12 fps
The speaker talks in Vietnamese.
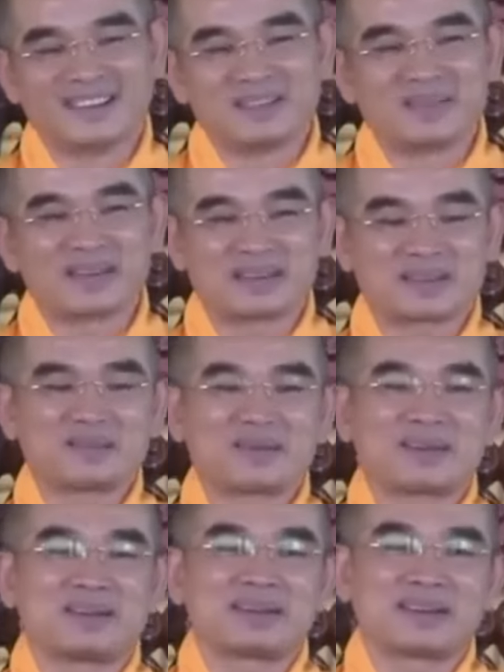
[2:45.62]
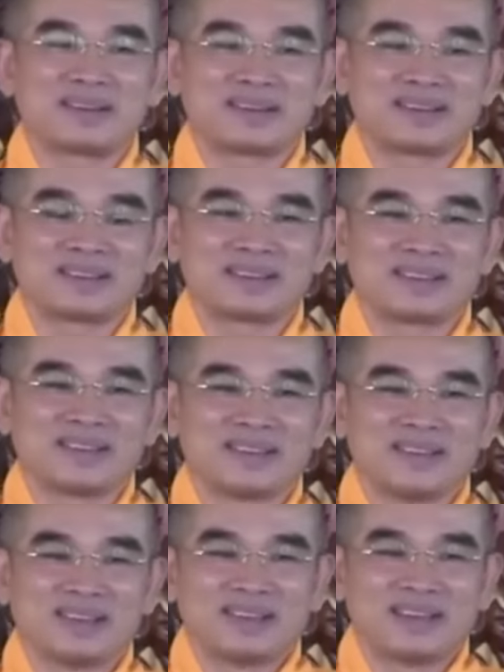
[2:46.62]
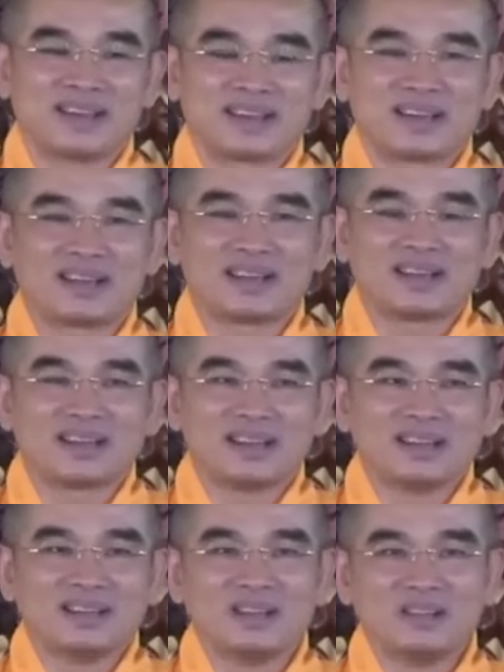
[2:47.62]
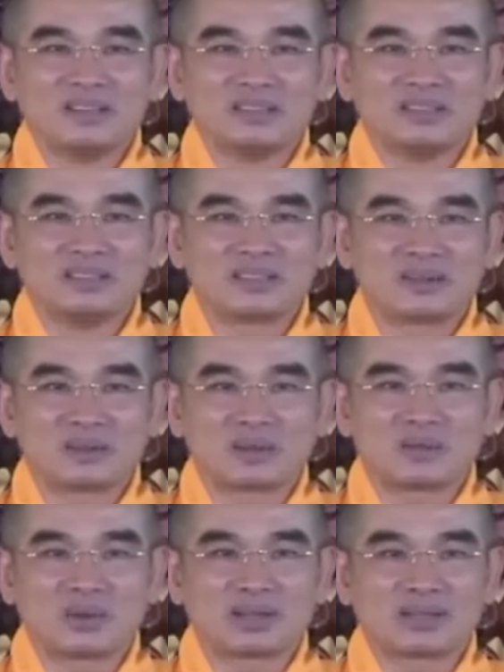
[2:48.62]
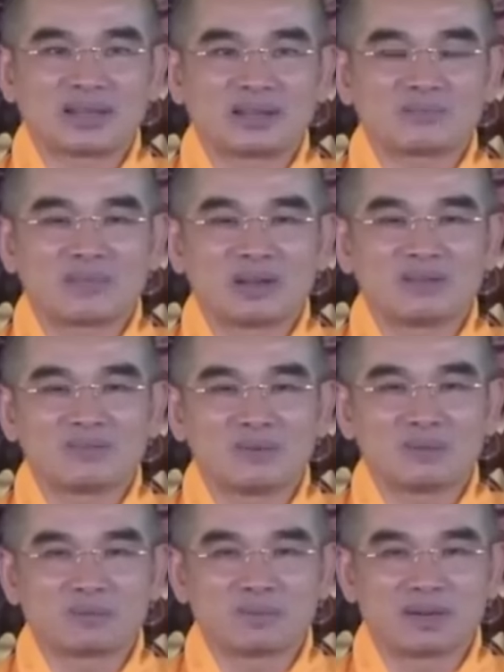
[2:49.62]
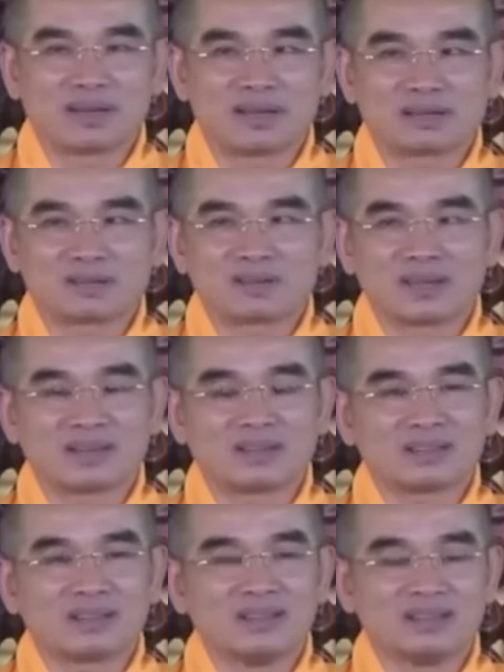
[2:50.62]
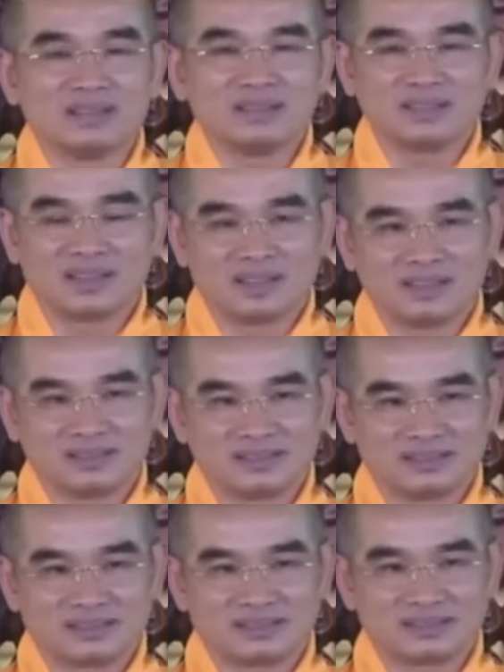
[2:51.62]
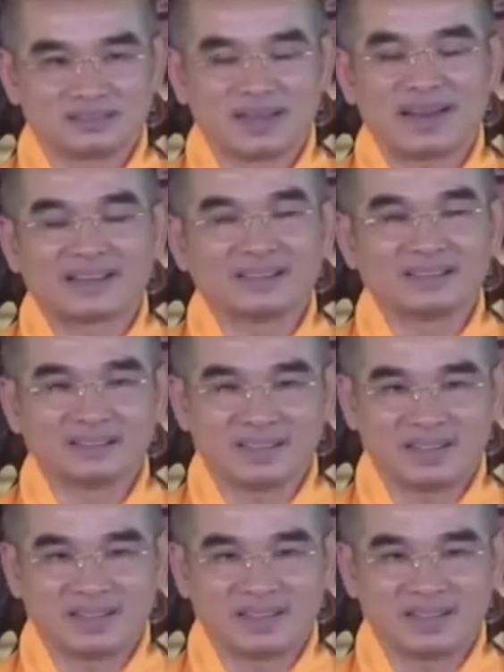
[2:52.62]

Nhưng mà cũng khó đó. Thật ra nếu như trong cái khoảnh khắc mấy phút mà chúng ta được yên tĩnh, an